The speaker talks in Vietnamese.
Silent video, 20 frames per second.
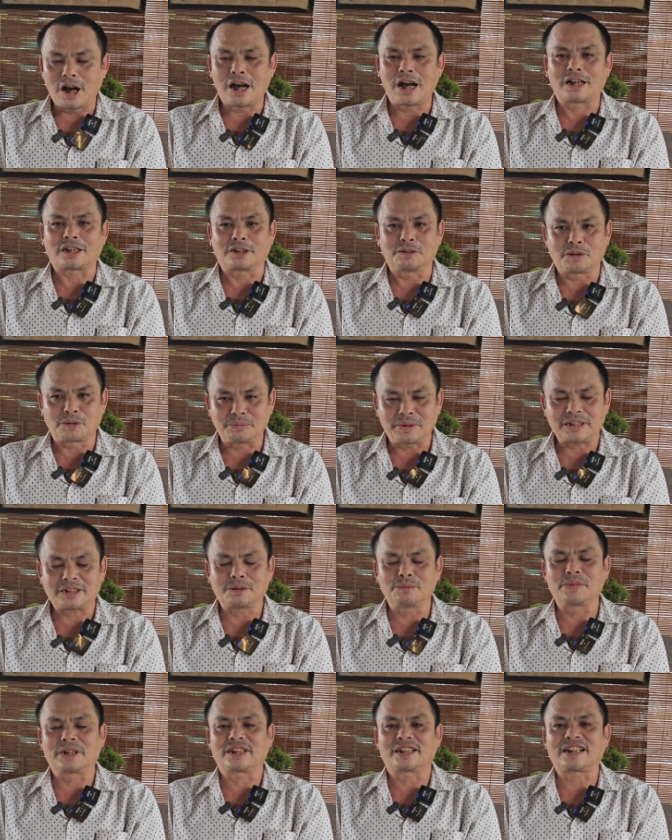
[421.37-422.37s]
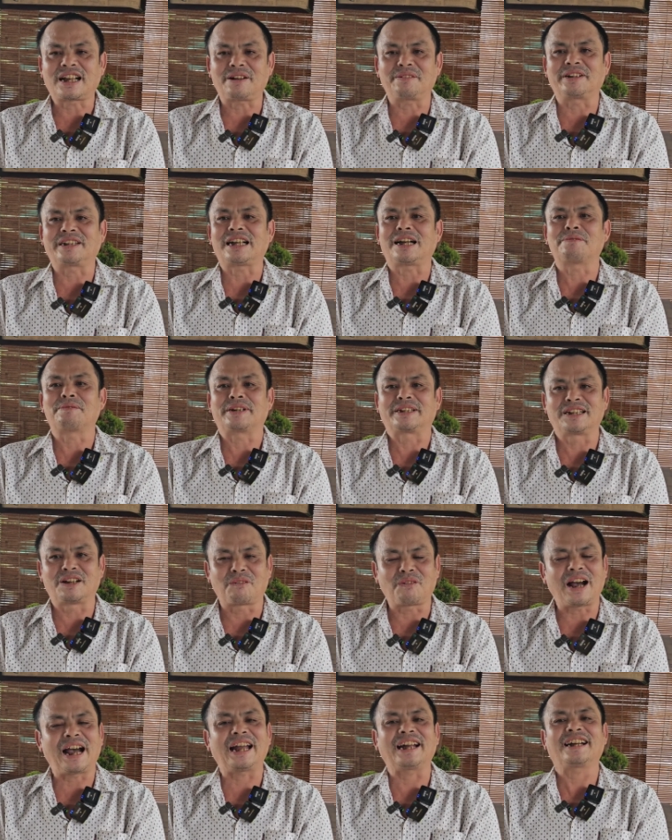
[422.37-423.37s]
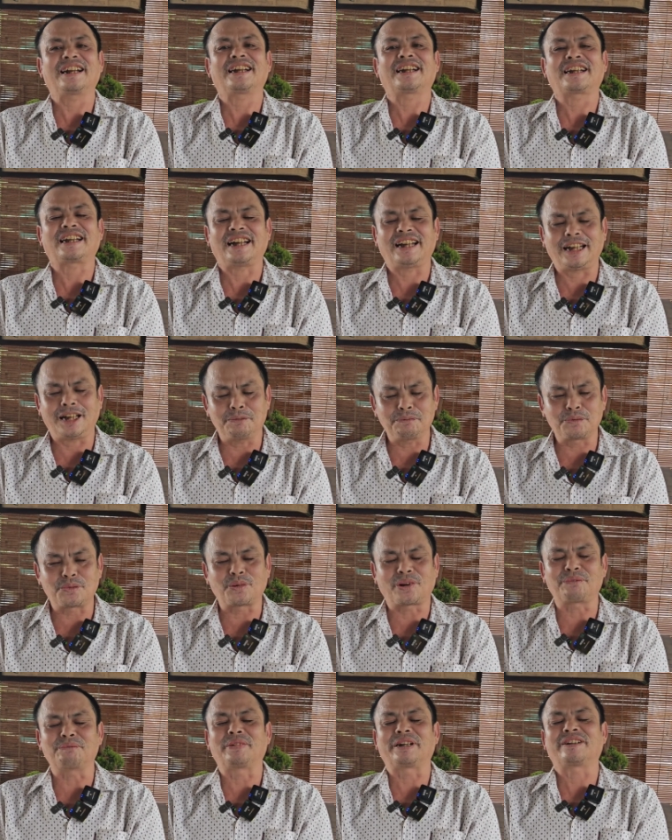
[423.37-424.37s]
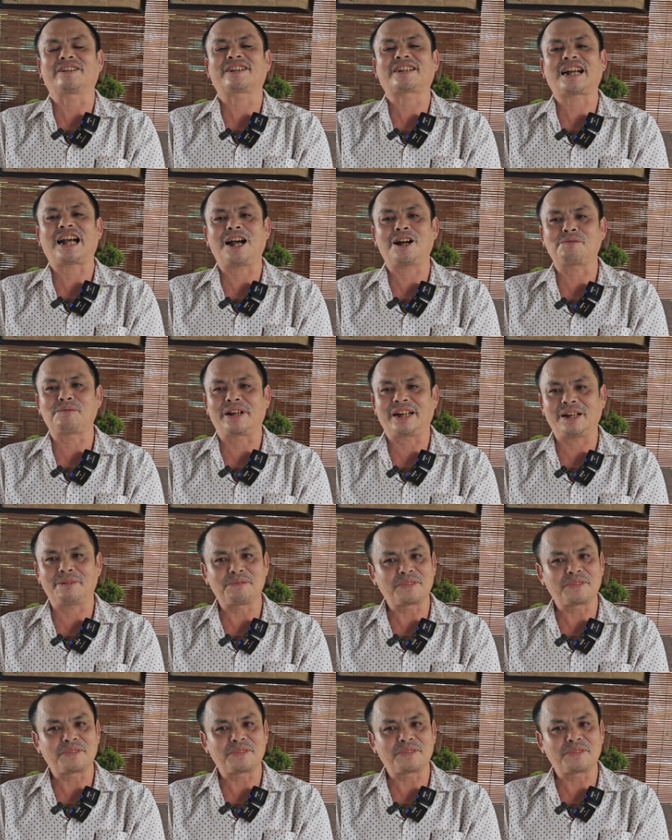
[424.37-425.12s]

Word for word: rồi, từ 1m60 tại vì nhà mình độc ai, em ruột mình cao mà